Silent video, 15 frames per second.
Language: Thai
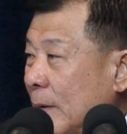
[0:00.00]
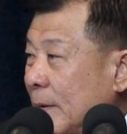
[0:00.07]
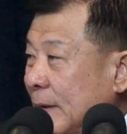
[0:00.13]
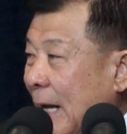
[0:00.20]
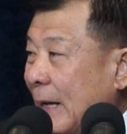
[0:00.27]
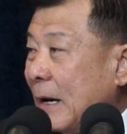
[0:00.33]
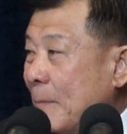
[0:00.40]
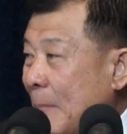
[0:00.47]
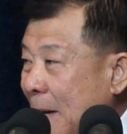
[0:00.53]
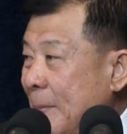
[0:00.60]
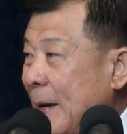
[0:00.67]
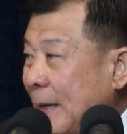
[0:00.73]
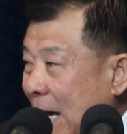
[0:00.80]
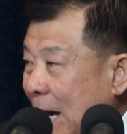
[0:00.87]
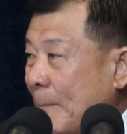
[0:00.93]
แต่ทำไม
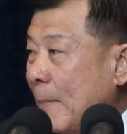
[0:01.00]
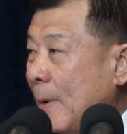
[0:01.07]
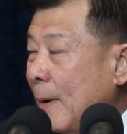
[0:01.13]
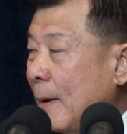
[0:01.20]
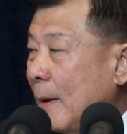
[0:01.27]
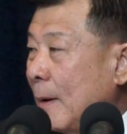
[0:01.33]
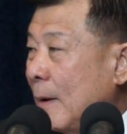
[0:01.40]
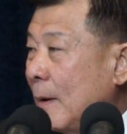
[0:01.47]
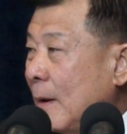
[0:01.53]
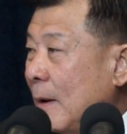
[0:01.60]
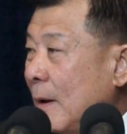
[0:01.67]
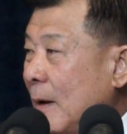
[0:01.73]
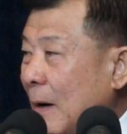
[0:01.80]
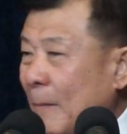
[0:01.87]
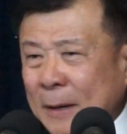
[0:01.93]
ไม่
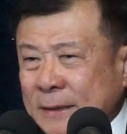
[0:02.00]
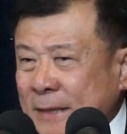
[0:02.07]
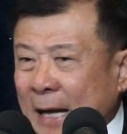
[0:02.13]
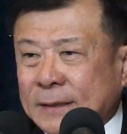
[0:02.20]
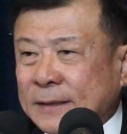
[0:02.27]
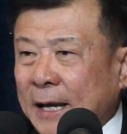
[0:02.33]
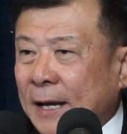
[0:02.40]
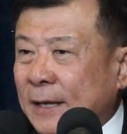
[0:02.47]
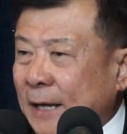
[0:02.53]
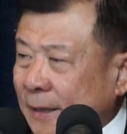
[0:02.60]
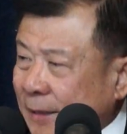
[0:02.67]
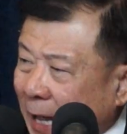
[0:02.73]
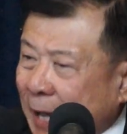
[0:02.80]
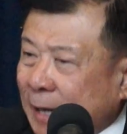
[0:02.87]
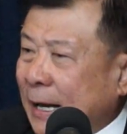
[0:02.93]
ทำแล้วมันชัดเจนจะ
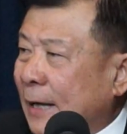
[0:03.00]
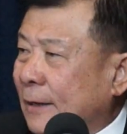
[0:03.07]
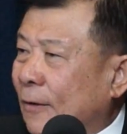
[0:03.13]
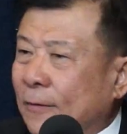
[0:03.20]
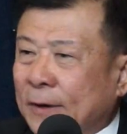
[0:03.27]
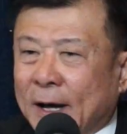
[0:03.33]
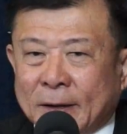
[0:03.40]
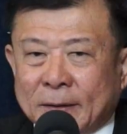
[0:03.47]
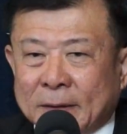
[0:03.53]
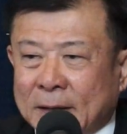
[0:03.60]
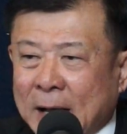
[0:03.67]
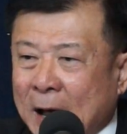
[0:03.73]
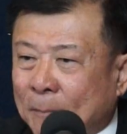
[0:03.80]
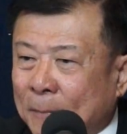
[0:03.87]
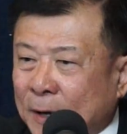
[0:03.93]
ตายท่านก็เดิน
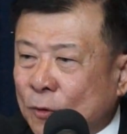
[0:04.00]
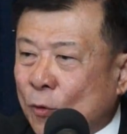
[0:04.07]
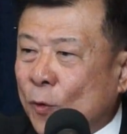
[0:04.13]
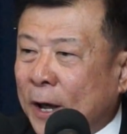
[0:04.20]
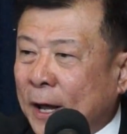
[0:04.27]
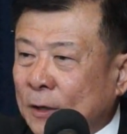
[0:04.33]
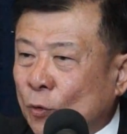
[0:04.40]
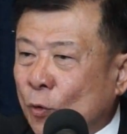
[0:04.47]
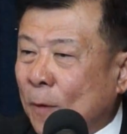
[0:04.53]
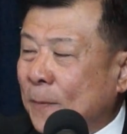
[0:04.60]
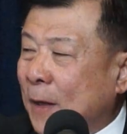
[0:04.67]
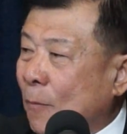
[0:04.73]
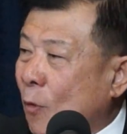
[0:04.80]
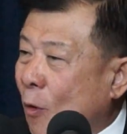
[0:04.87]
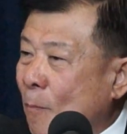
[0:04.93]
ทางไปดูเองรวม
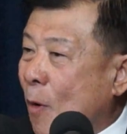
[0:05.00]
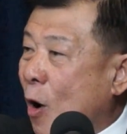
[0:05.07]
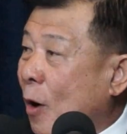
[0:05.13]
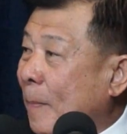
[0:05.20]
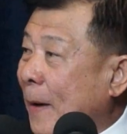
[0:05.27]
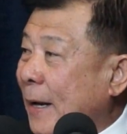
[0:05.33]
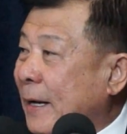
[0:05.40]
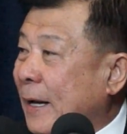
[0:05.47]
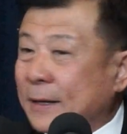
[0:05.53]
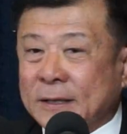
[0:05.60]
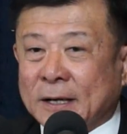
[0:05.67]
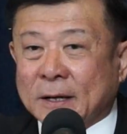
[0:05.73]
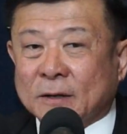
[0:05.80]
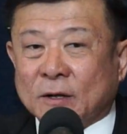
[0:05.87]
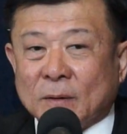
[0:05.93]
ทั้งผมบอกไปเนี่ย
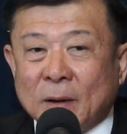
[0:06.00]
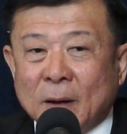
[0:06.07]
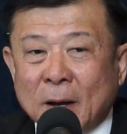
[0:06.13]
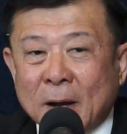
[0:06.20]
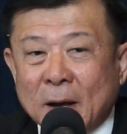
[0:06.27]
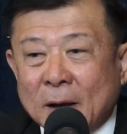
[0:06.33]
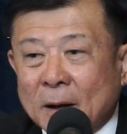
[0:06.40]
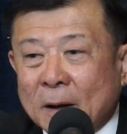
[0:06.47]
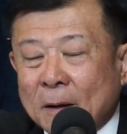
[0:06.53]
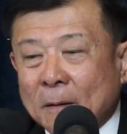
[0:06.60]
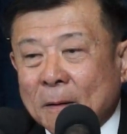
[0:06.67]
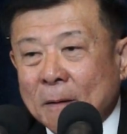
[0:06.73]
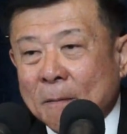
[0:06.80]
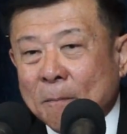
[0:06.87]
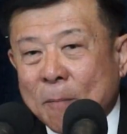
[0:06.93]
ยื่น
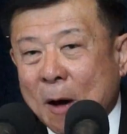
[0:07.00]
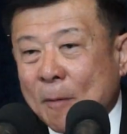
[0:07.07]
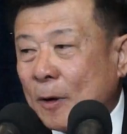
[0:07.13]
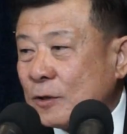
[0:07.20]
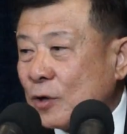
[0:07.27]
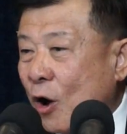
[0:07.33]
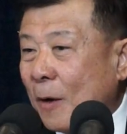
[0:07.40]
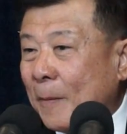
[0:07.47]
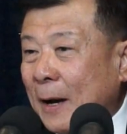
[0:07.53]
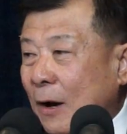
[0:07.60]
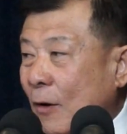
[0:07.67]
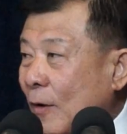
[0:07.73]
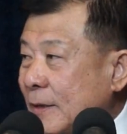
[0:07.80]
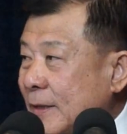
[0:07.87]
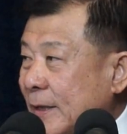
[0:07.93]
ปปชไปแล้
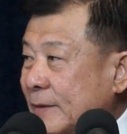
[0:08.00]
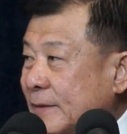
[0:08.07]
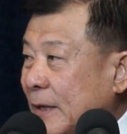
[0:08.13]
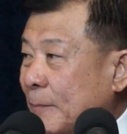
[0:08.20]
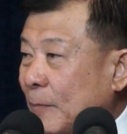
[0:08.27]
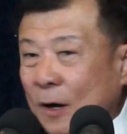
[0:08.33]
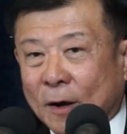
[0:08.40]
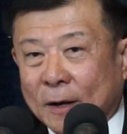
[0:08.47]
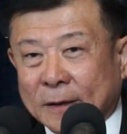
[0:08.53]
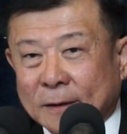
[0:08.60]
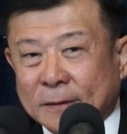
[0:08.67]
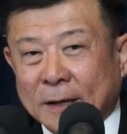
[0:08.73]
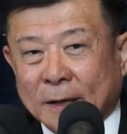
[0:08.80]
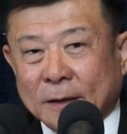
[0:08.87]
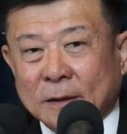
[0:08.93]
วก็ยี่สิบแล้วก็จะ
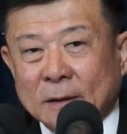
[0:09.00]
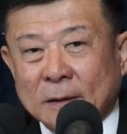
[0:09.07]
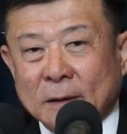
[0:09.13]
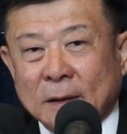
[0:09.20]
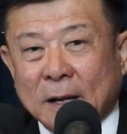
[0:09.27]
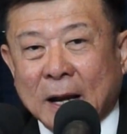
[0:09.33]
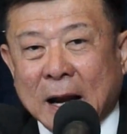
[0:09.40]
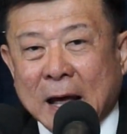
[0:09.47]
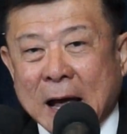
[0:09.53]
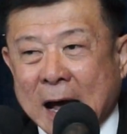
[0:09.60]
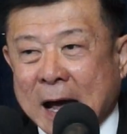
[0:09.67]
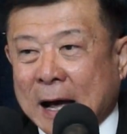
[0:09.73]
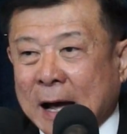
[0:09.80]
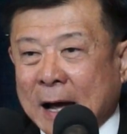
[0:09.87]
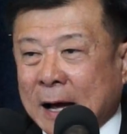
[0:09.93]
ยื่นเดือนละ
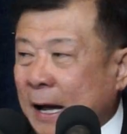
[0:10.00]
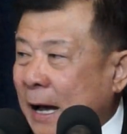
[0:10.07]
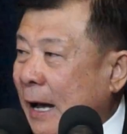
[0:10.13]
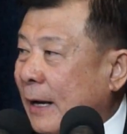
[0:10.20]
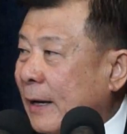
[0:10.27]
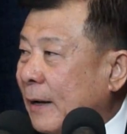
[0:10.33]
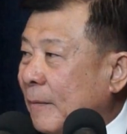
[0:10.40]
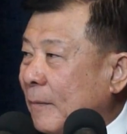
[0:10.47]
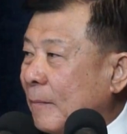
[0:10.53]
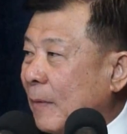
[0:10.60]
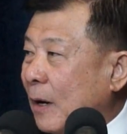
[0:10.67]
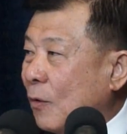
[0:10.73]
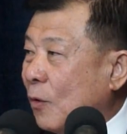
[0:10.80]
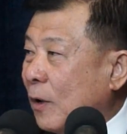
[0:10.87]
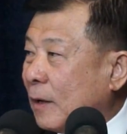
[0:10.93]
ห้าห้าห้าเนี่ย
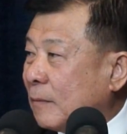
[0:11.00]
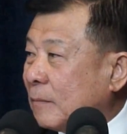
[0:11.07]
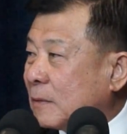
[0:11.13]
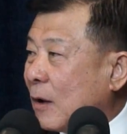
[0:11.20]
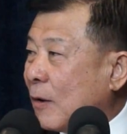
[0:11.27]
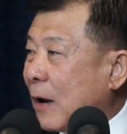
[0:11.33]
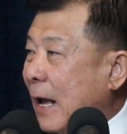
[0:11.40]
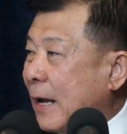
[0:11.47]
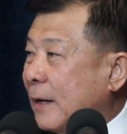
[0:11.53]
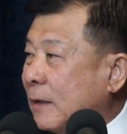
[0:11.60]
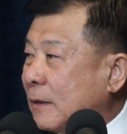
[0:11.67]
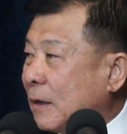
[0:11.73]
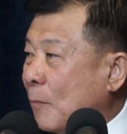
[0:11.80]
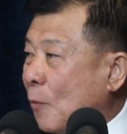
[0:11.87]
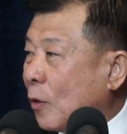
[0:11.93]
ไม่รู้อีกเท่าไหร่ถึ
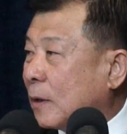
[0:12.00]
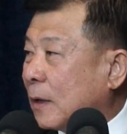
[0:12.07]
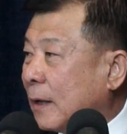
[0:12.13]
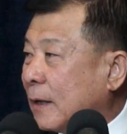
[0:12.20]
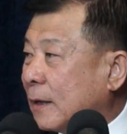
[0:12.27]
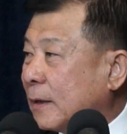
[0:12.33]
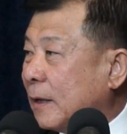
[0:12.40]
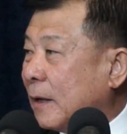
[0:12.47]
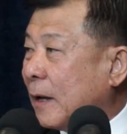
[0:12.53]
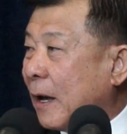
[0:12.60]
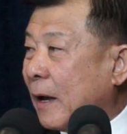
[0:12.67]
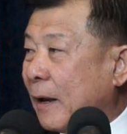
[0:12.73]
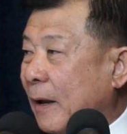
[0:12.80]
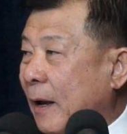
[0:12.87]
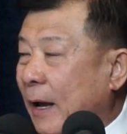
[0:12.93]
งจะหมดกันทังที
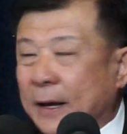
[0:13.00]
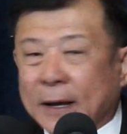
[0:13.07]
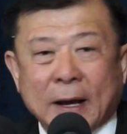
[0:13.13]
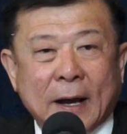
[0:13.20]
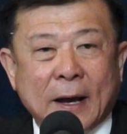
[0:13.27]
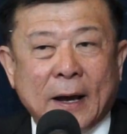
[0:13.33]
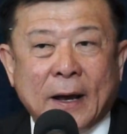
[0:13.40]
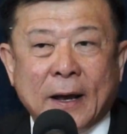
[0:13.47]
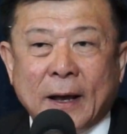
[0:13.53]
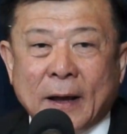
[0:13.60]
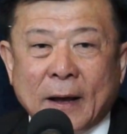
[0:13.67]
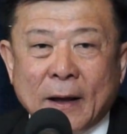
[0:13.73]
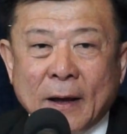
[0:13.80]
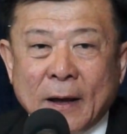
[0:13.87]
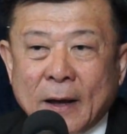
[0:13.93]
ไอ้ไอไอ
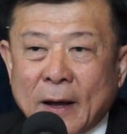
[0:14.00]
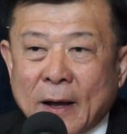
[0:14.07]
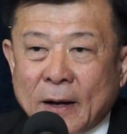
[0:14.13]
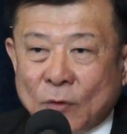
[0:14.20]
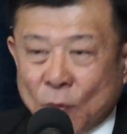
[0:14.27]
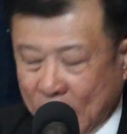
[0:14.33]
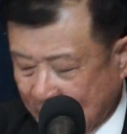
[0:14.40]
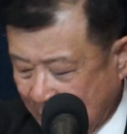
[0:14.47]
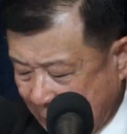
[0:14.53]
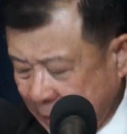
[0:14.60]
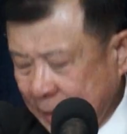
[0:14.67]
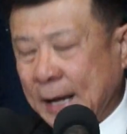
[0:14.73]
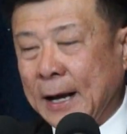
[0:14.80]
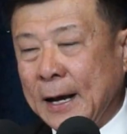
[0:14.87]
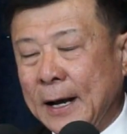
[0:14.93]
หน่วยงาน
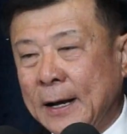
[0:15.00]
เนี้ย